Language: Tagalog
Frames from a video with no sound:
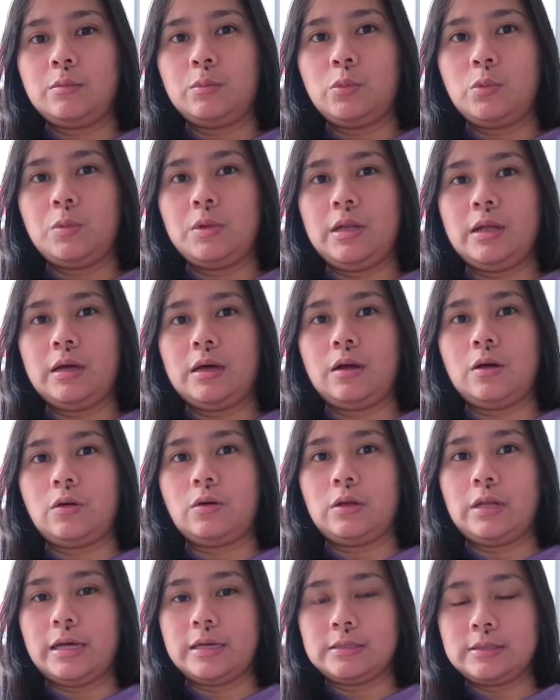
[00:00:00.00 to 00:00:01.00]
Bumili
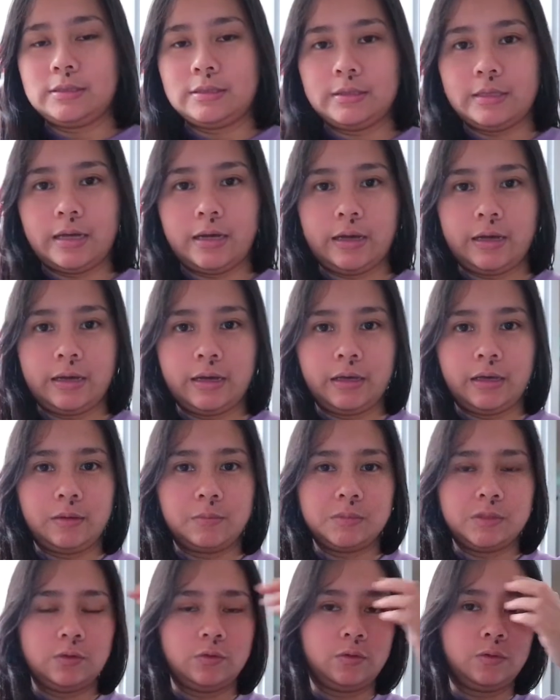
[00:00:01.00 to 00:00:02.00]
ako last
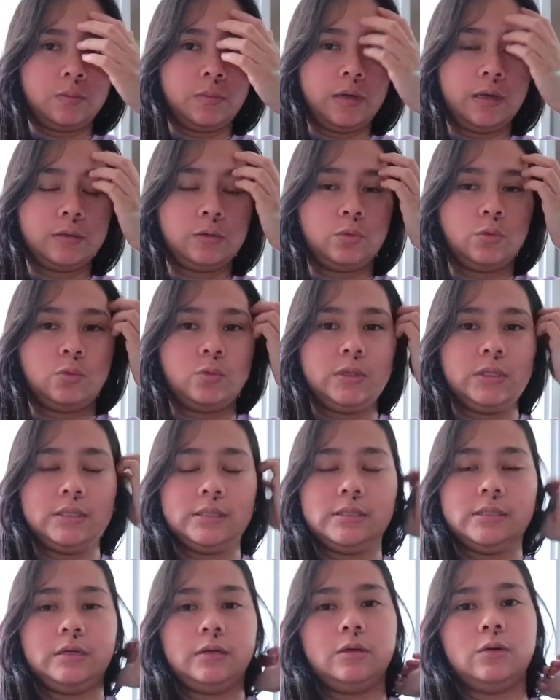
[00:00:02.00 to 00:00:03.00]
time, siguro mga 2
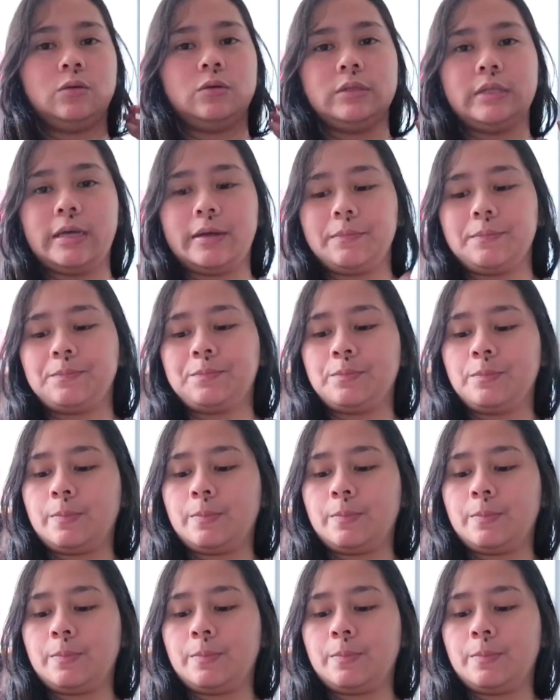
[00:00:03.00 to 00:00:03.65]
weeks ago na.